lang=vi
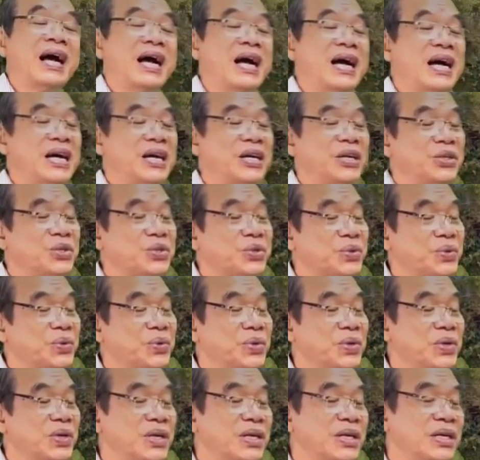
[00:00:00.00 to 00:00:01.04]
đi
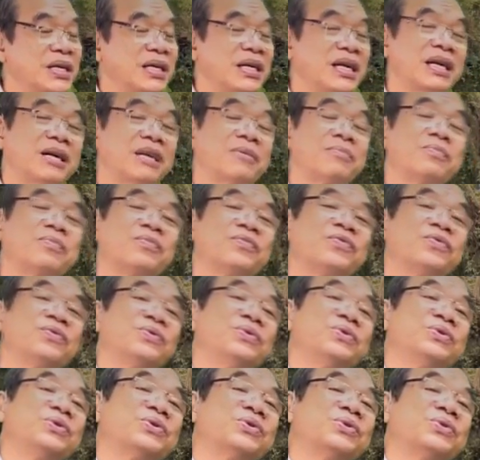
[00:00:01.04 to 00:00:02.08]
ngay đêm nay
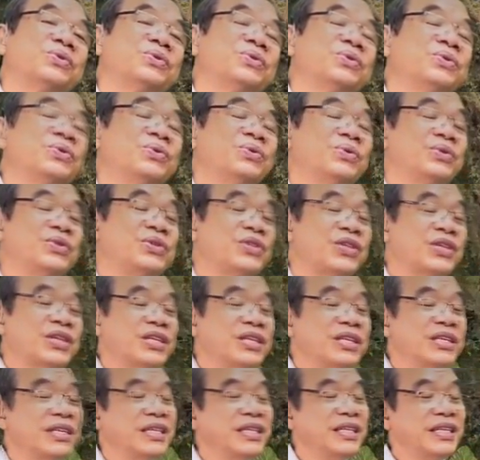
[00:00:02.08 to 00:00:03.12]
cho
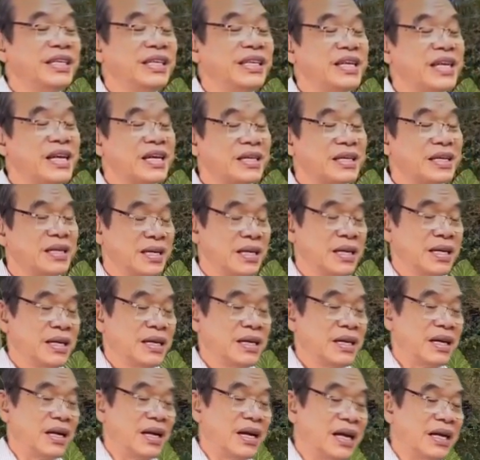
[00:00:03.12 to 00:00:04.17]
dân đỡ bao
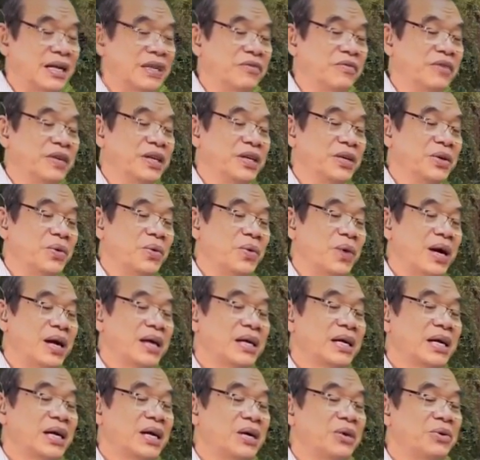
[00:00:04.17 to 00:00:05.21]
sầu đau.
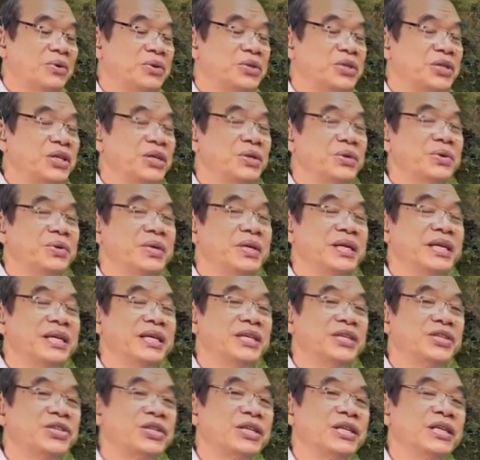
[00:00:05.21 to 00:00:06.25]
Hãy
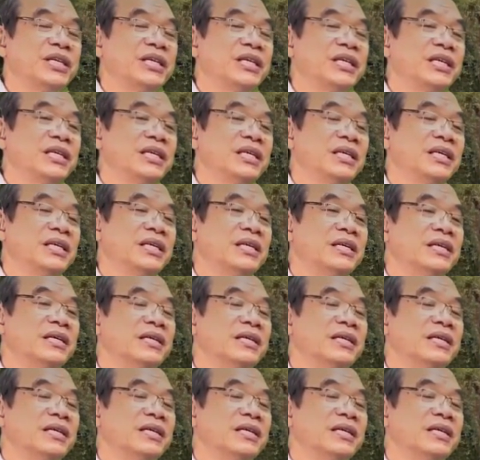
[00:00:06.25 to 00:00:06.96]
đi ngay